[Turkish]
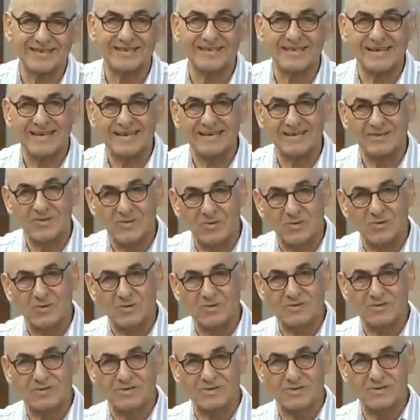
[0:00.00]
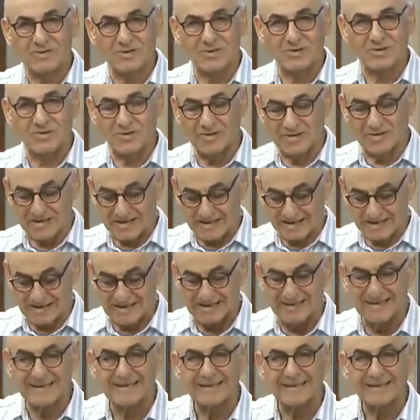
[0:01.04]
Hani doğrusu şöyle olacaktı.